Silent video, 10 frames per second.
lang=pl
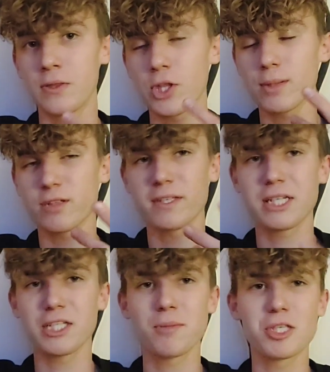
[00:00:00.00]
No dobrze, więc
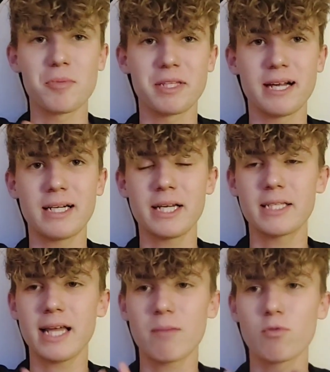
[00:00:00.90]
lecimy sobie dalej
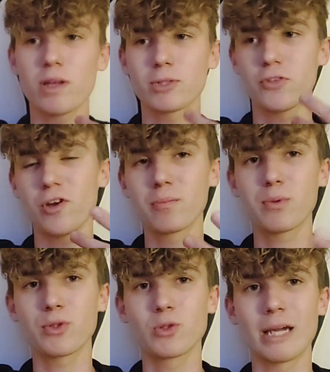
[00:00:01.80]
i tak jak mówiłem przed chwilą, po
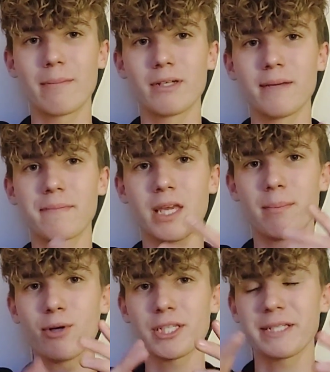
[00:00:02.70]
prostu jakby nie
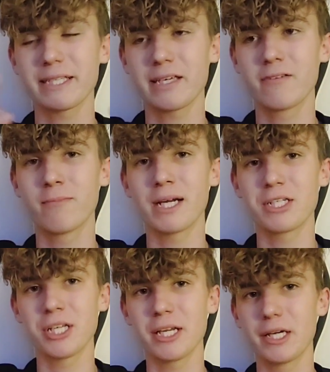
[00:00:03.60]
było żadnych takich
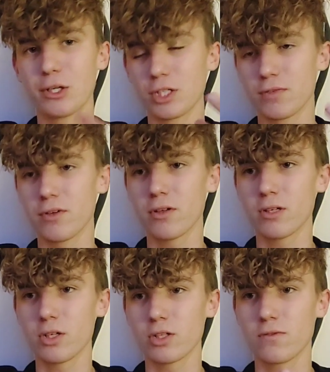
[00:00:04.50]
bardziej
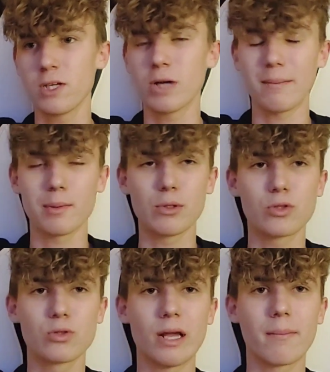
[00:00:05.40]
rozwi- rozwikłań, po
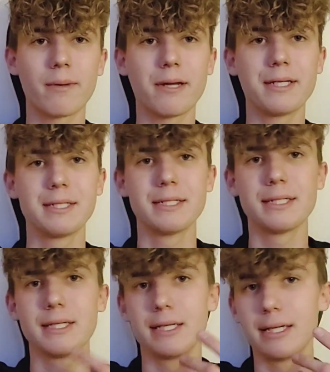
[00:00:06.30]
prostu jakby
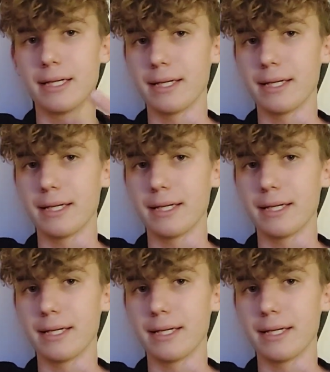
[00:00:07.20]
yy,